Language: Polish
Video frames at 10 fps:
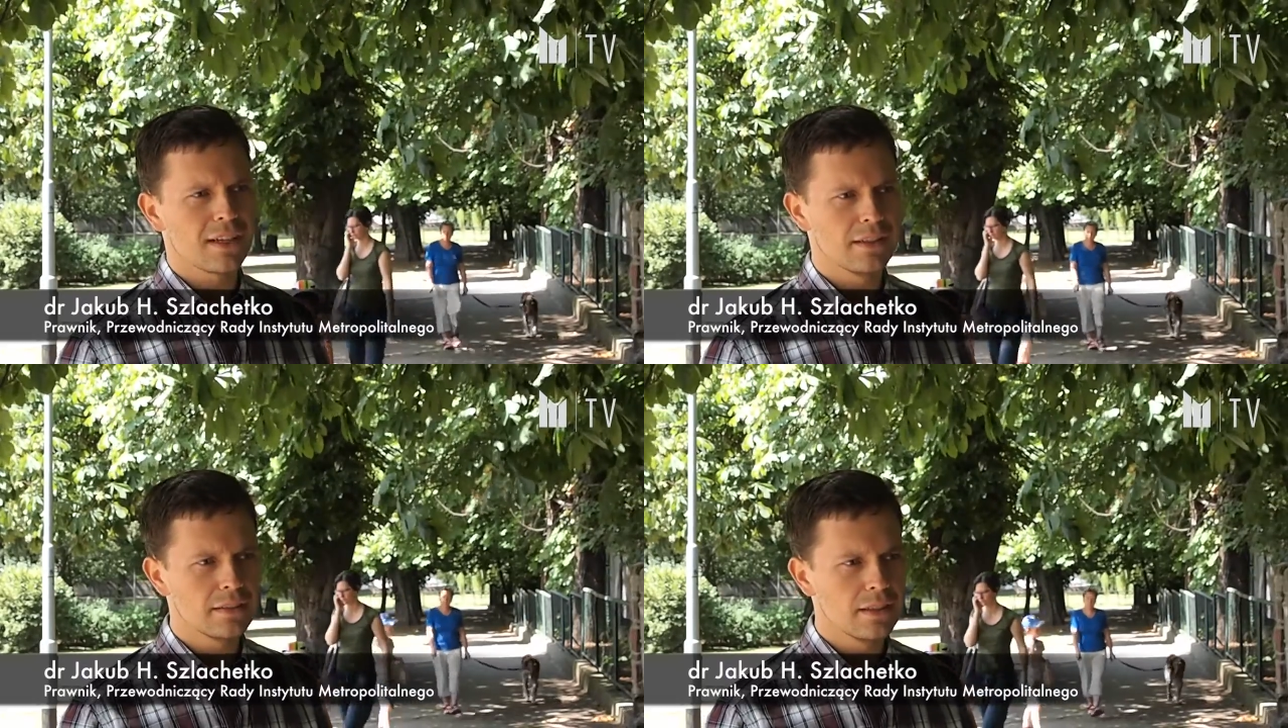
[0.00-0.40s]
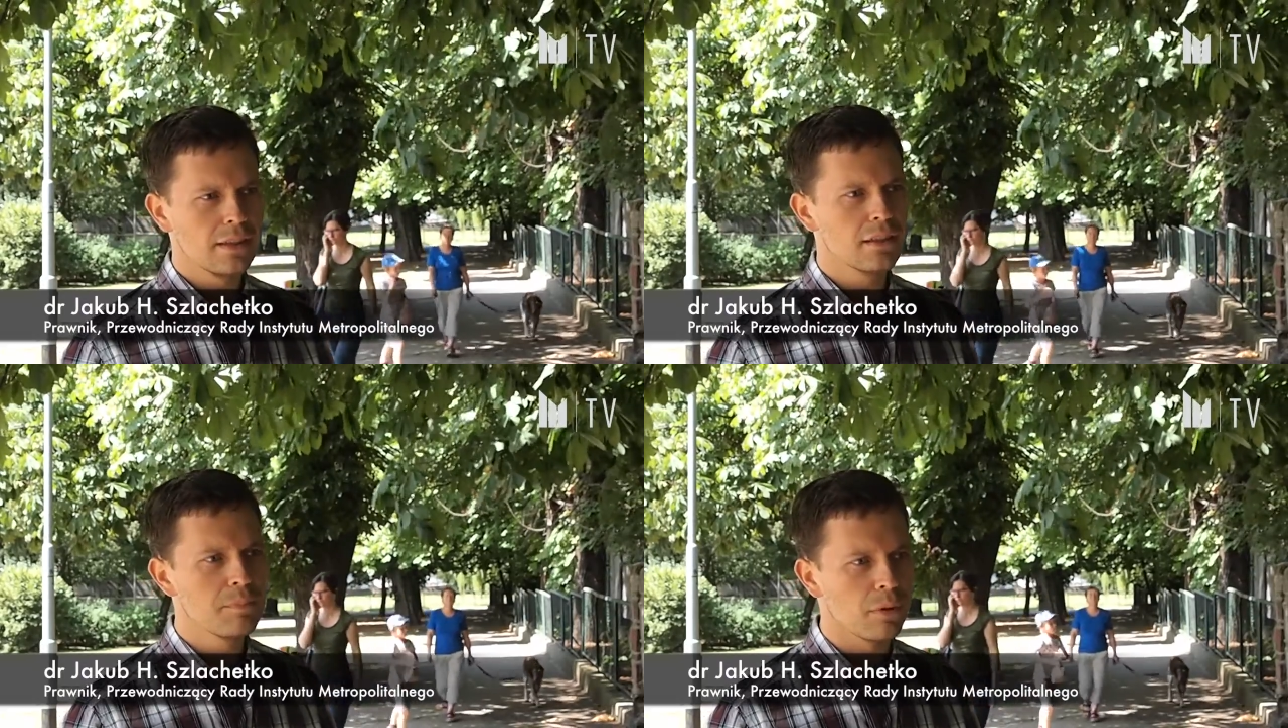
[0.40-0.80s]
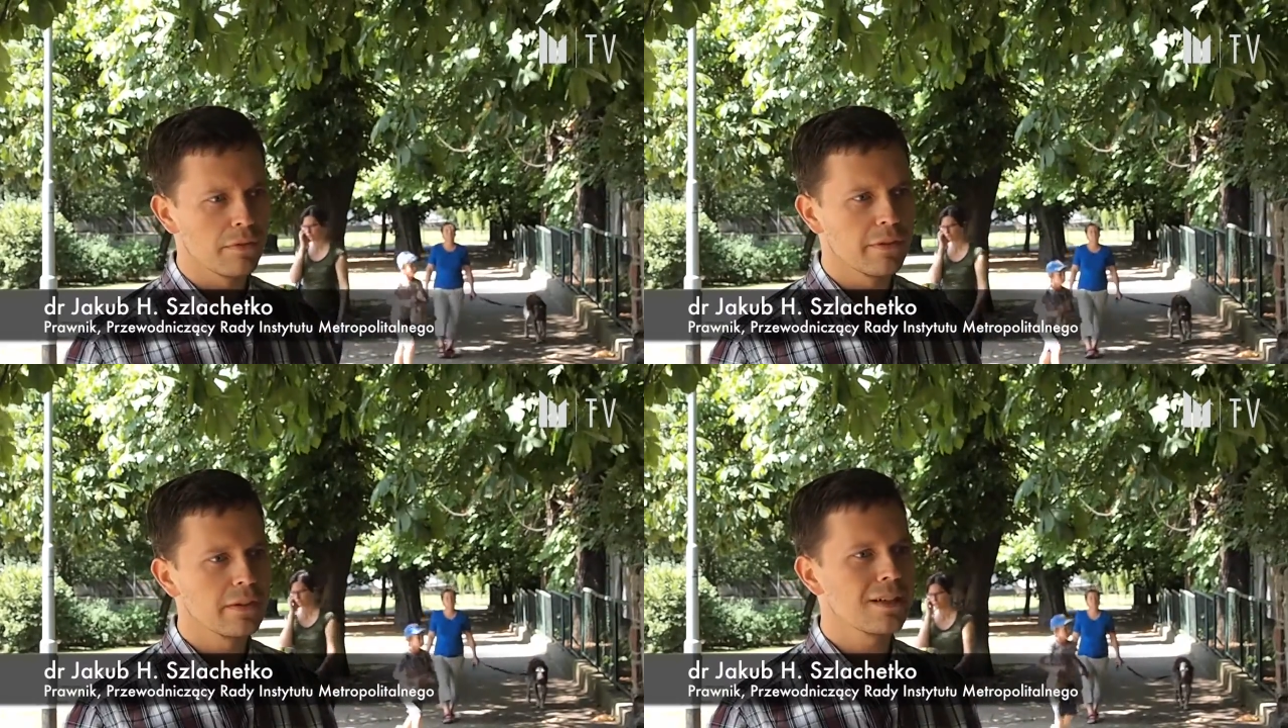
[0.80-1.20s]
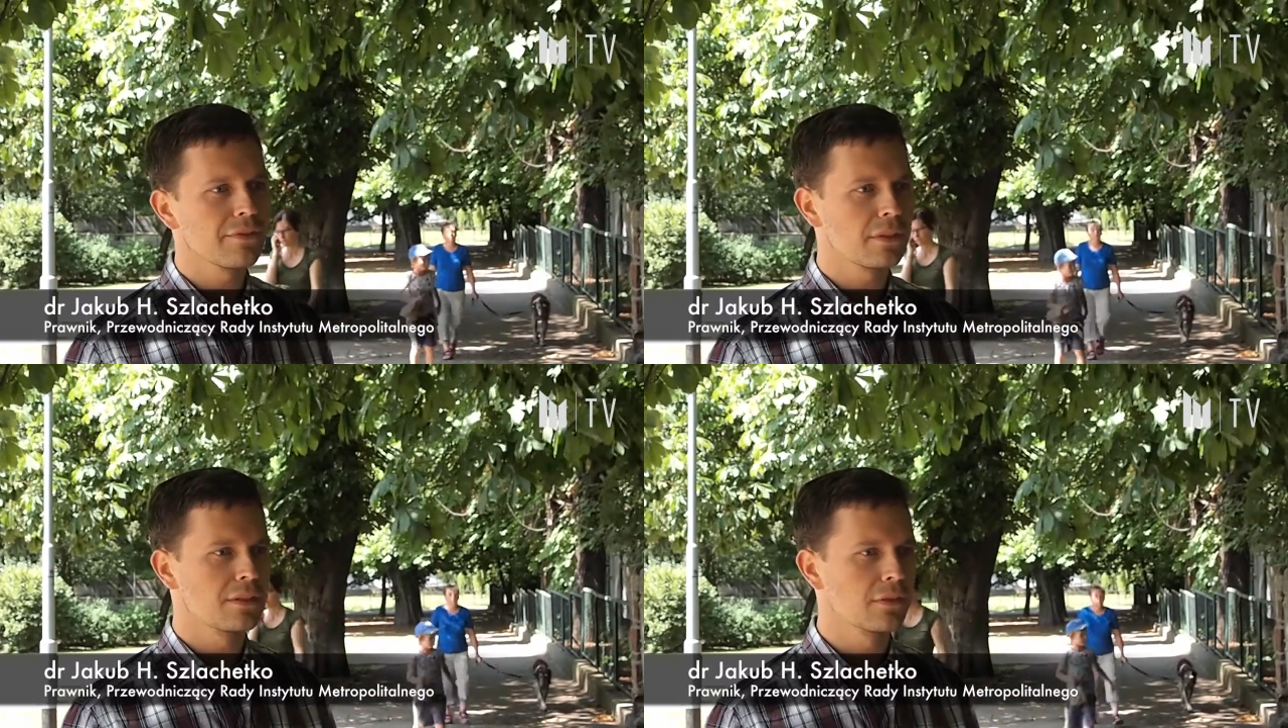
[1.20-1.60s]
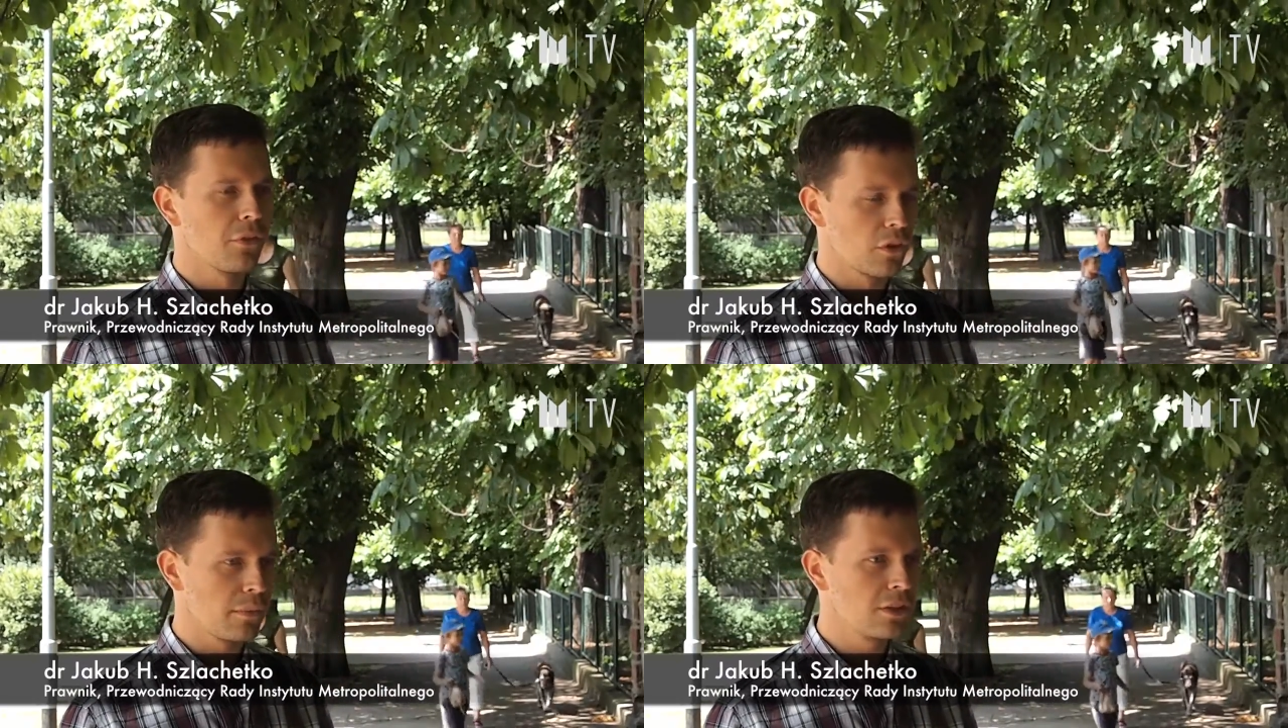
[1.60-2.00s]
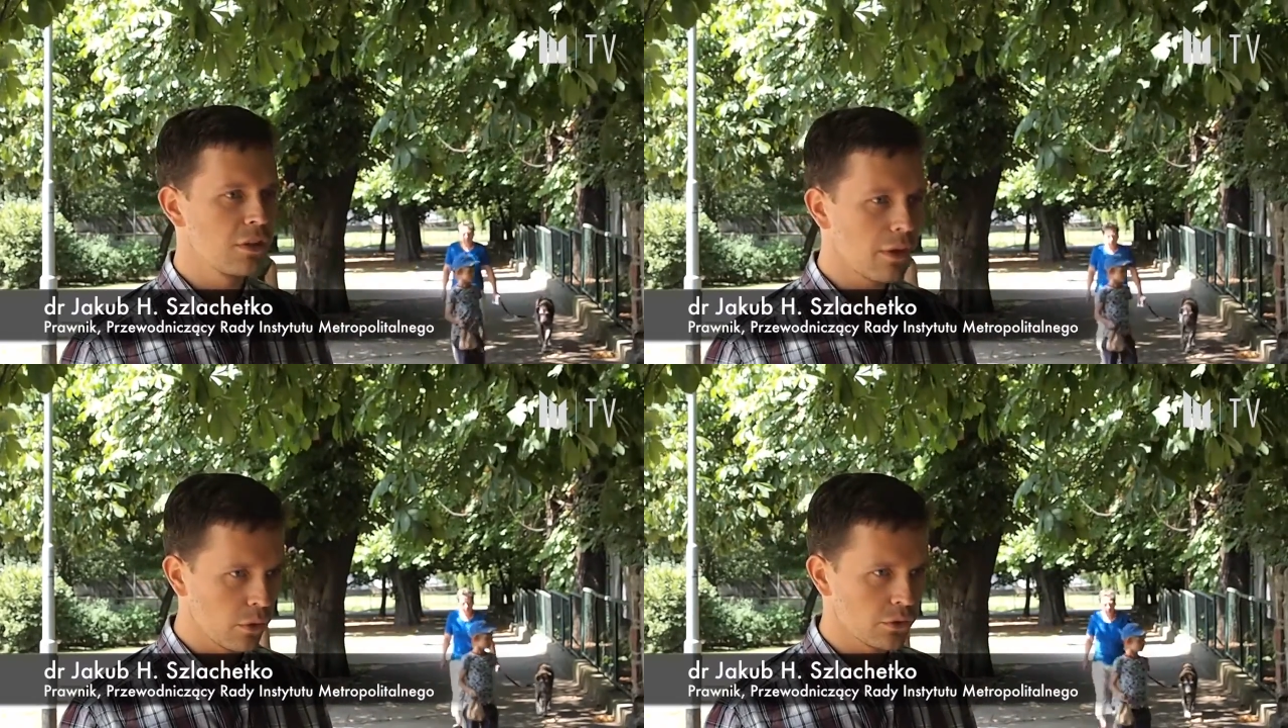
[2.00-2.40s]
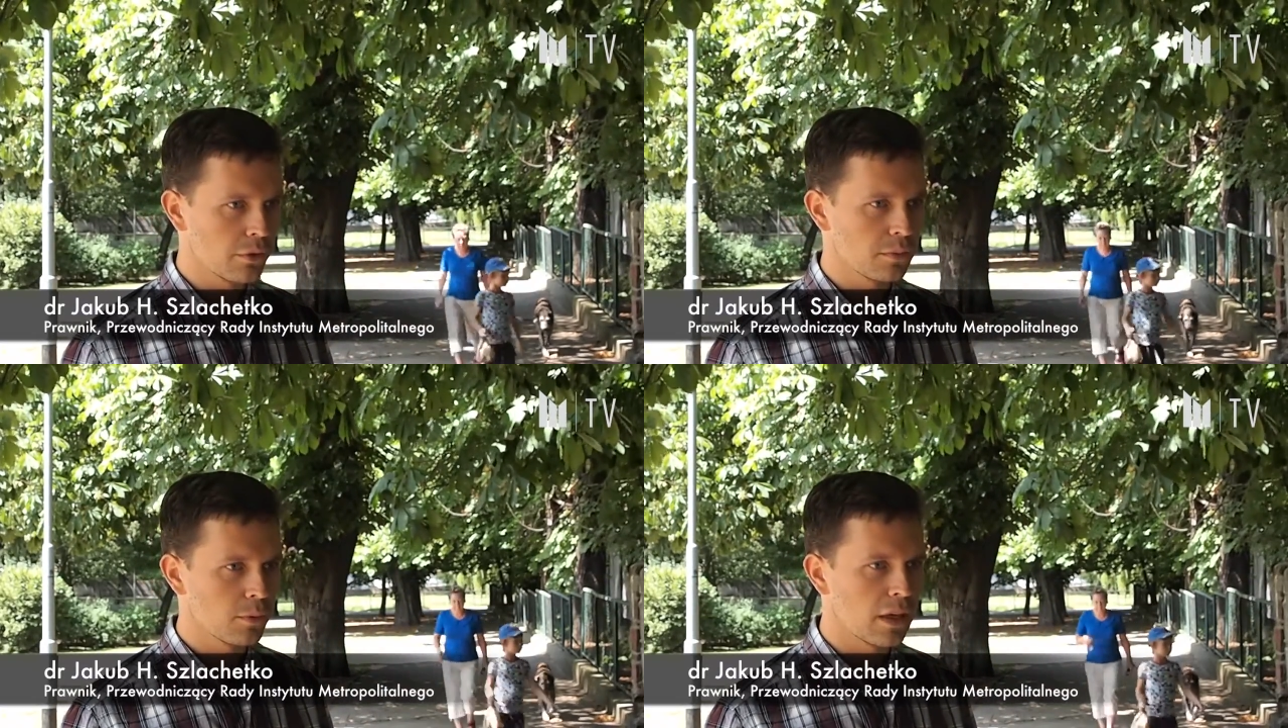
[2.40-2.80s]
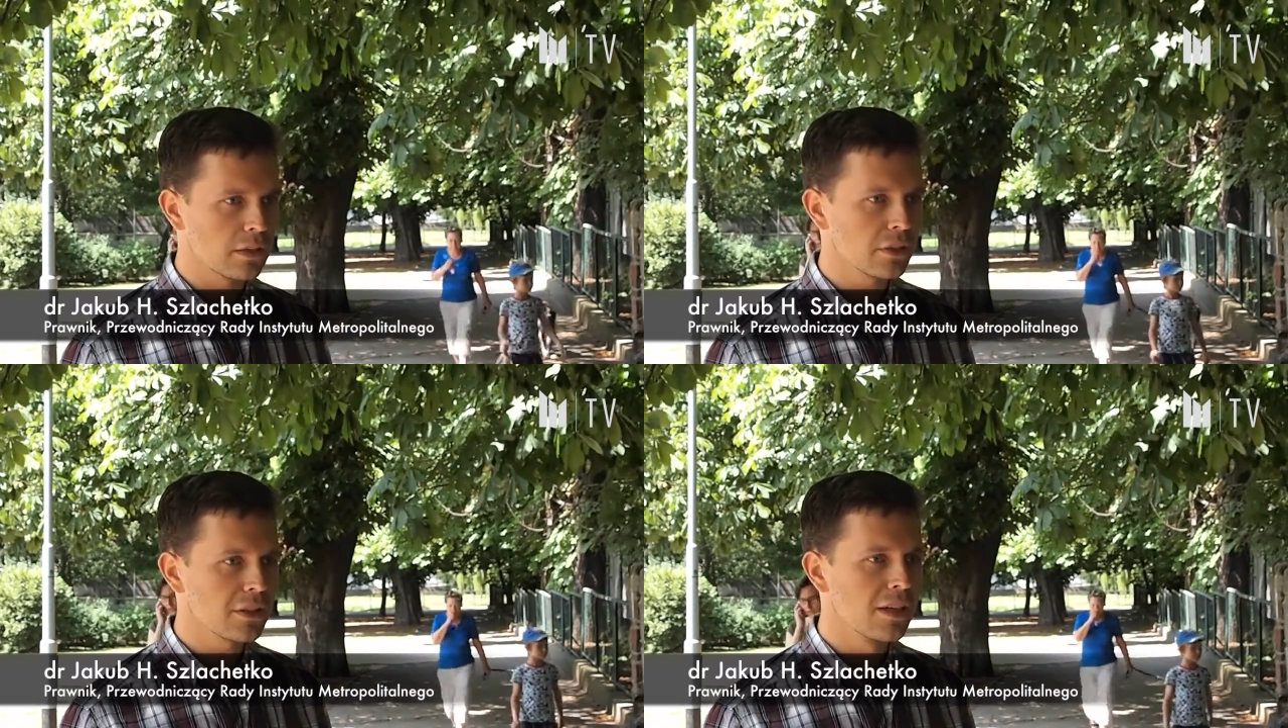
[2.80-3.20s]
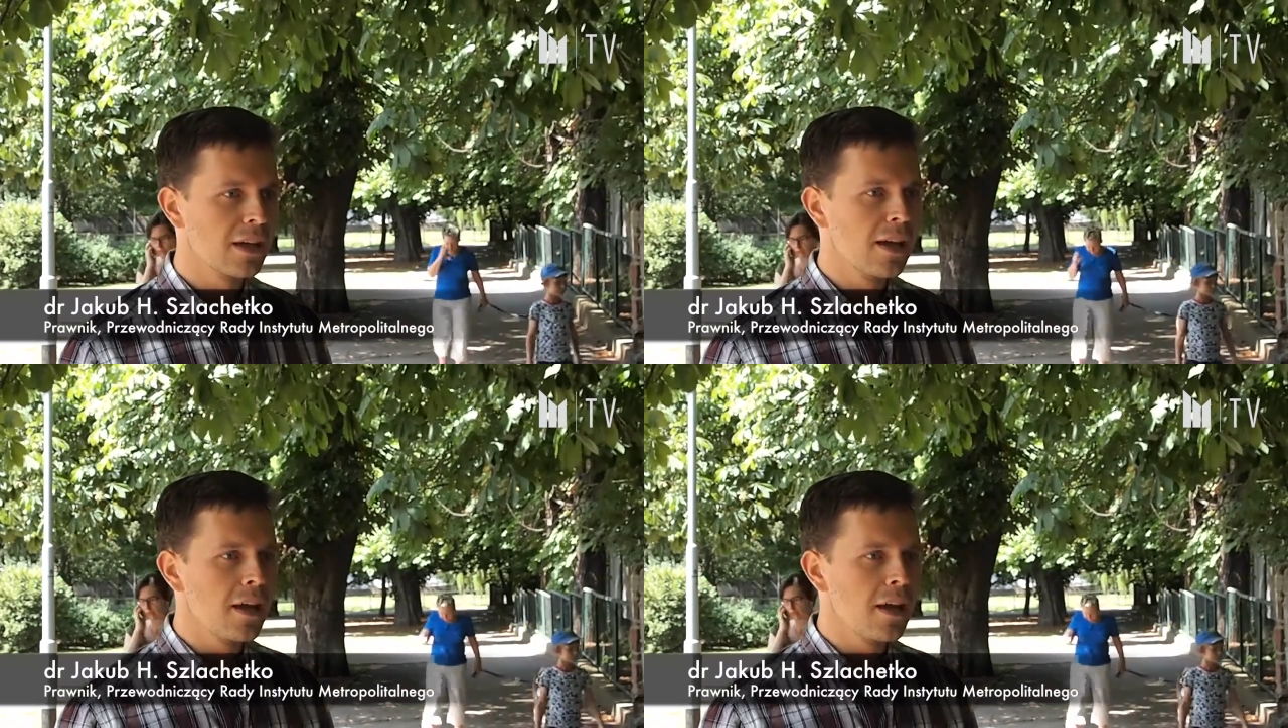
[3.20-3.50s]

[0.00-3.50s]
tradycyjnej, typowej, a więc w formie działalności gospodarczej,